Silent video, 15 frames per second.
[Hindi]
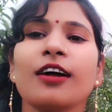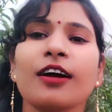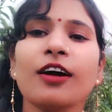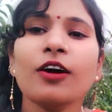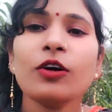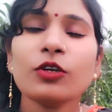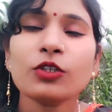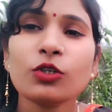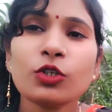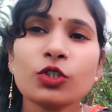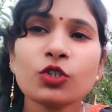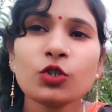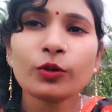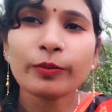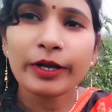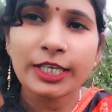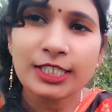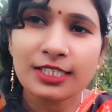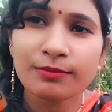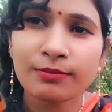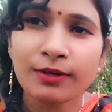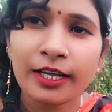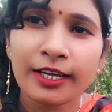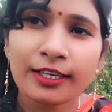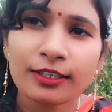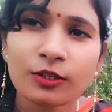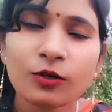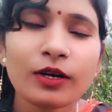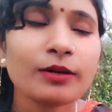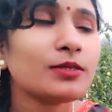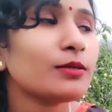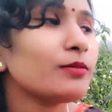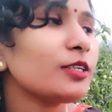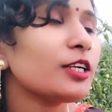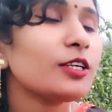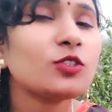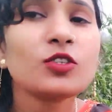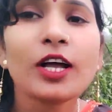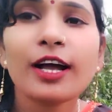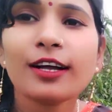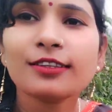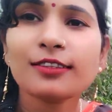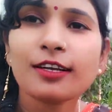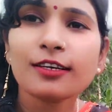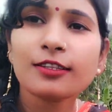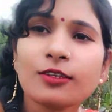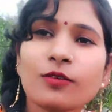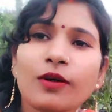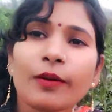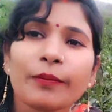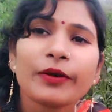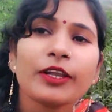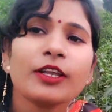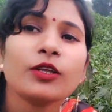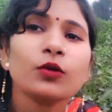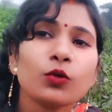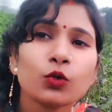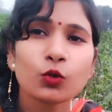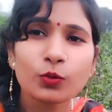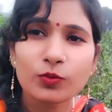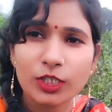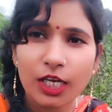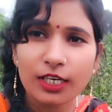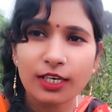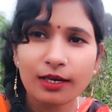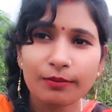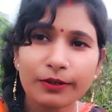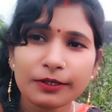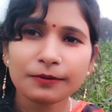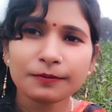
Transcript: और दोस्तों मैं सीमा यादव आप सभी का स्वागत करती हूँ अपने यूट्यूब चैनल पर